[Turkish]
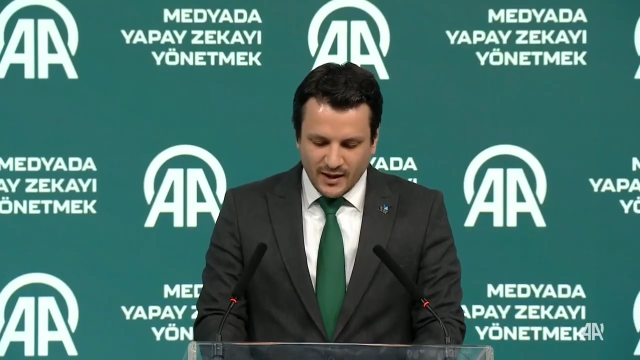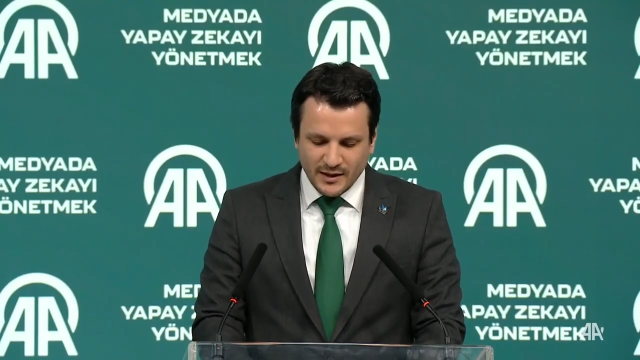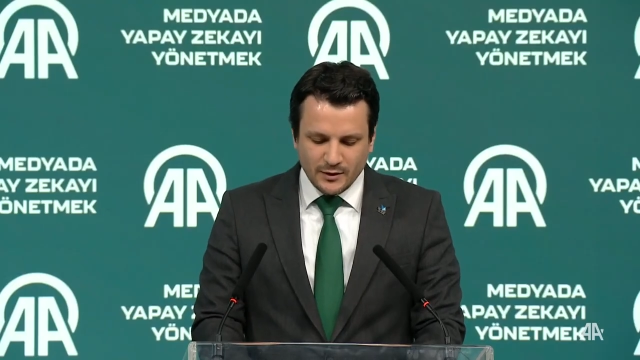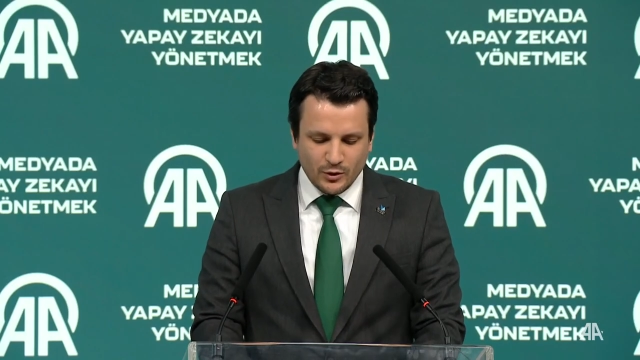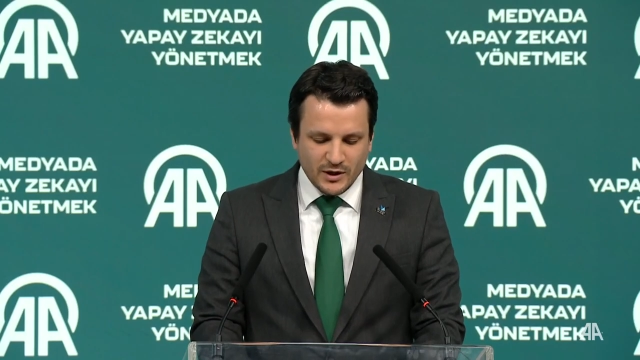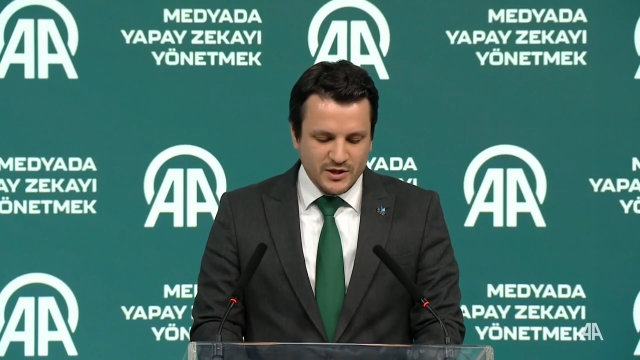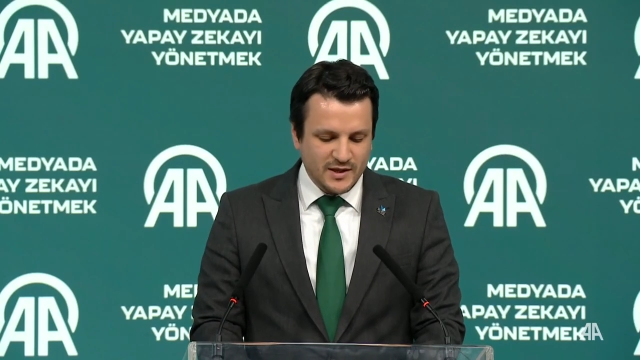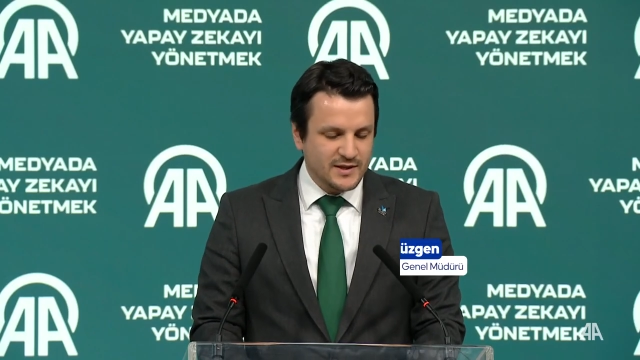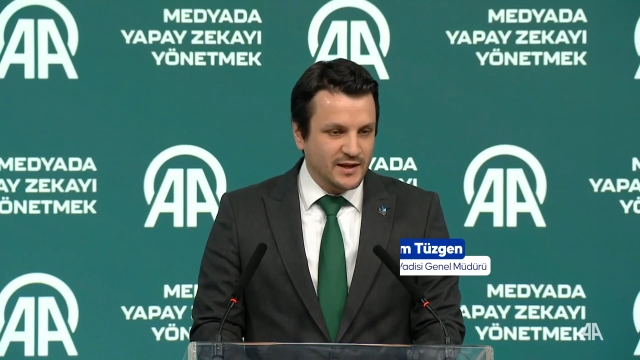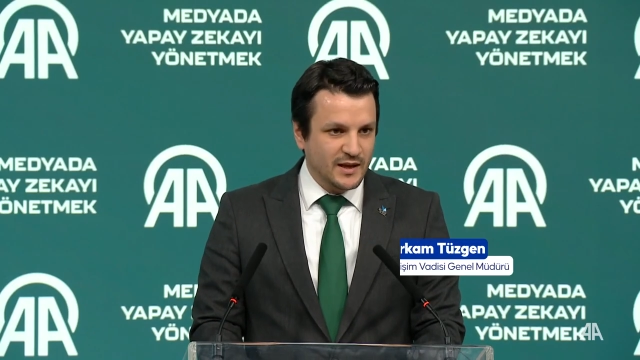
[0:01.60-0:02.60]
Anadolu
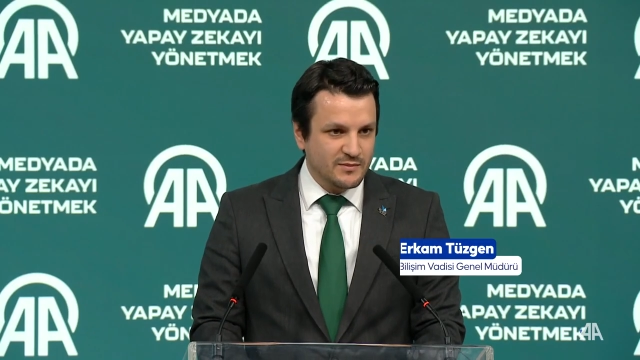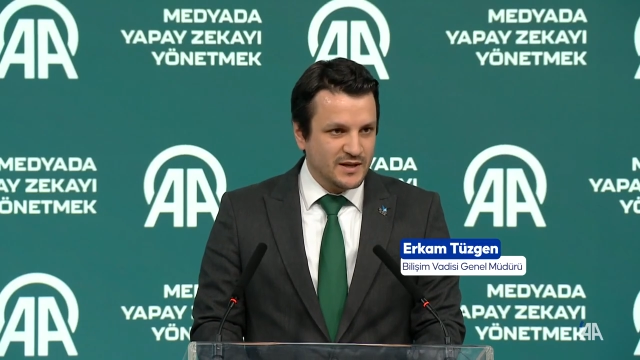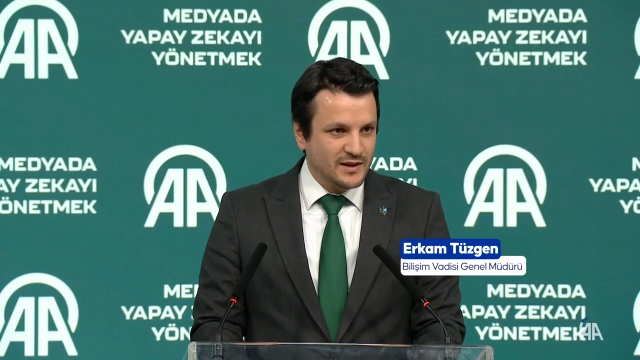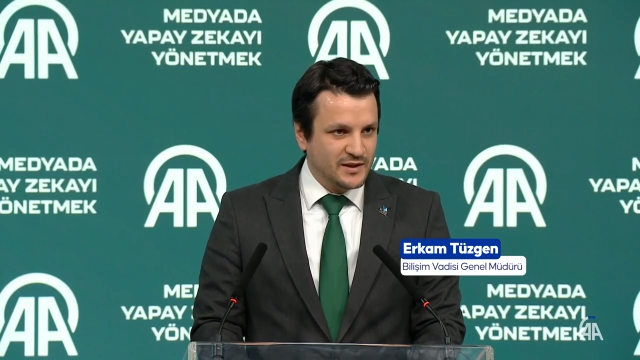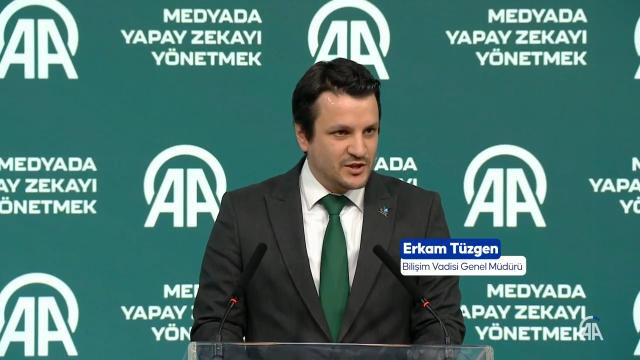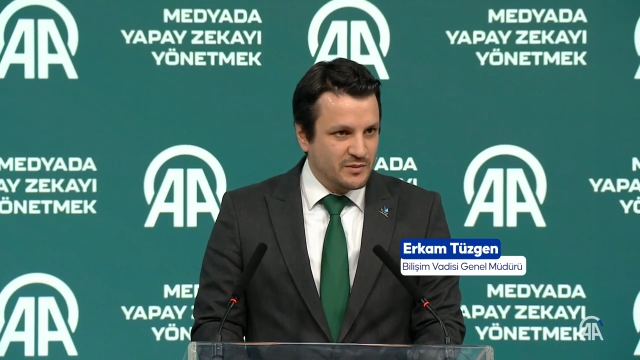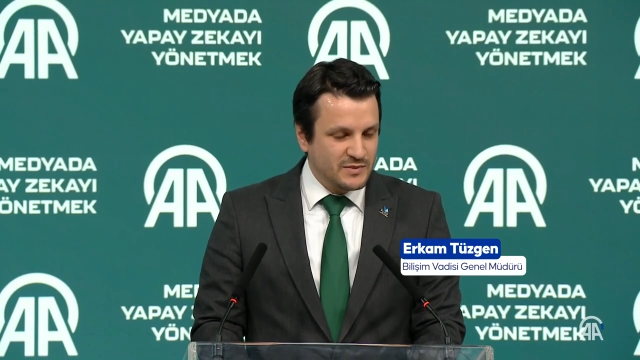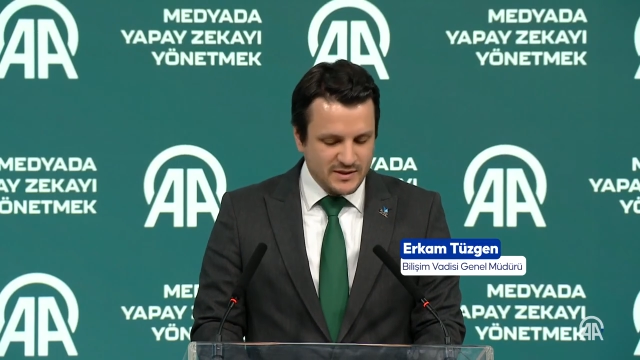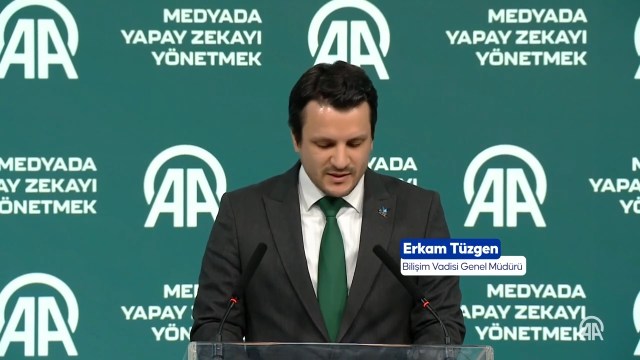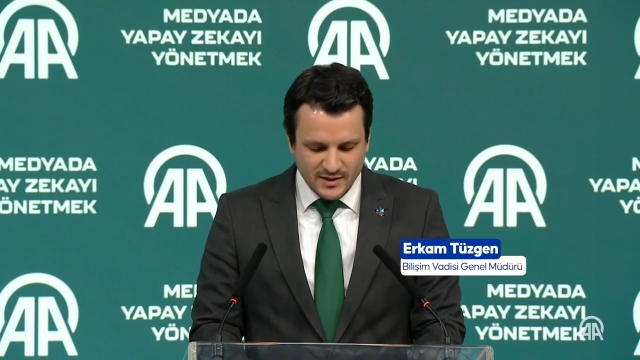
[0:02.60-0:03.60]
Ajansı ile
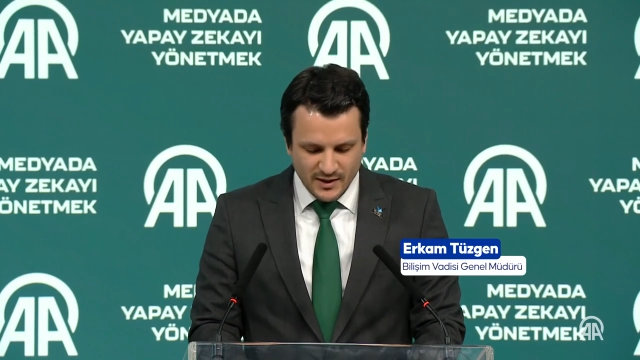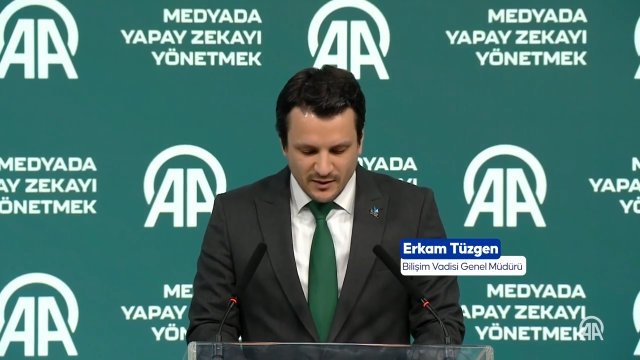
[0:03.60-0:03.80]
imzalayacağımız